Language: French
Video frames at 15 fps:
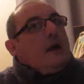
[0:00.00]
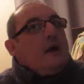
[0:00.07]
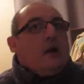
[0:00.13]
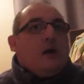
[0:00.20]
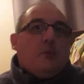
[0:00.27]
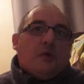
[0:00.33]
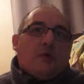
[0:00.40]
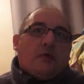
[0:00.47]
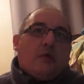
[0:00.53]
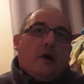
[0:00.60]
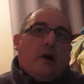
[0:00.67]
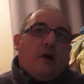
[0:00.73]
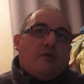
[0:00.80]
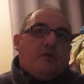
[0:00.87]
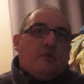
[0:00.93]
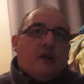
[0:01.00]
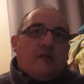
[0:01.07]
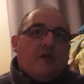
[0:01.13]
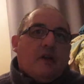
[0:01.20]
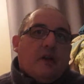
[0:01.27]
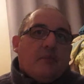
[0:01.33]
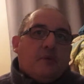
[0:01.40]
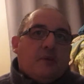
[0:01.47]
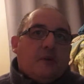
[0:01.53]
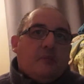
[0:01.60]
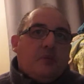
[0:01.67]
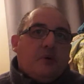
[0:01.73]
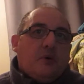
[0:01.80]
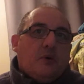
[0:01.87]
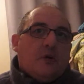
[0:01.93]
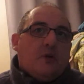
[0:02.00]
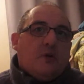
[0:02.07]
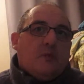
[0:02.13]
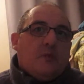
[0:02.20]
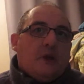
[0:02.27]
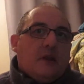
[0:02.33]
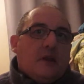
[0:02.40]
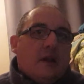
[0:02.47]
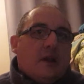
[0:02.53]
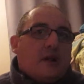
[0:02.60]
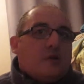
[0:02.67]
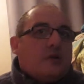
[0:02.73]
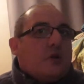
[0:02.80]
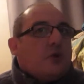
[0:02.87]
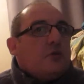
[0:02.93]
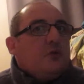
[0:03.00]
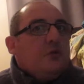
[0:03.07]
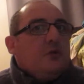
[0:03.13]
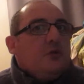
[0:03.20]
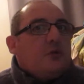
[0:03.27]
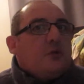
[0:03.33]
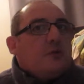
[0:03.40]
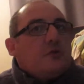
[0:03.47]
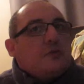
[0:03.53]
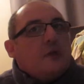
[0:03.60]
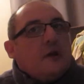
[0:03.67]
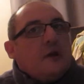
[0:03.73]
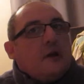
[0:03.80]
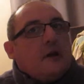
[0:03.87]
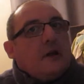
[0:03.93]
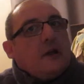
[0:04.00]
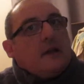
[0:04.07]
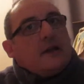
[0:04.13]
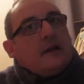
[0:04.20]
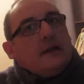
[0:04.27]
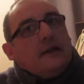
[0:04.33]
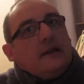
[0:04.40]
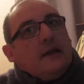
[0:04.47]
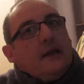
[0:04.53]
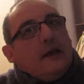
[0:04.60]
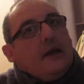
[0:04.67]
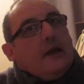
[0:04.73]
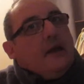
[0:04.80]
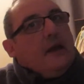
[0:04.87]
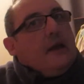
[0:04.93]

Alors bonsoir, vous m'avez un petit peu de manière tordue ce soir, incliné.